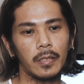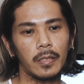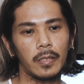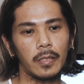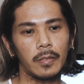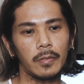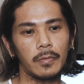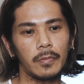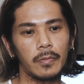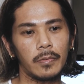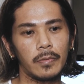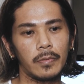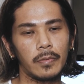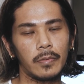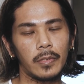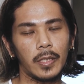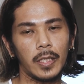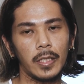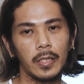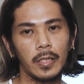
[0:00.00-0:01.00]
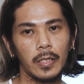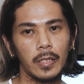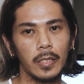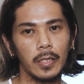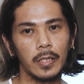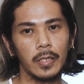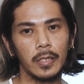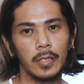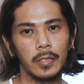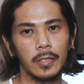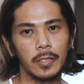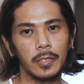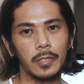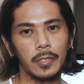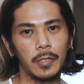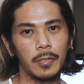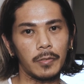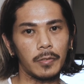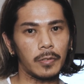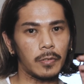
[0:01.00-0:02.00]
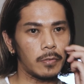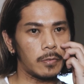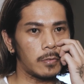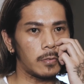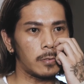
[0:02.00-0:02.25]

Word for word: あの相手にしてる人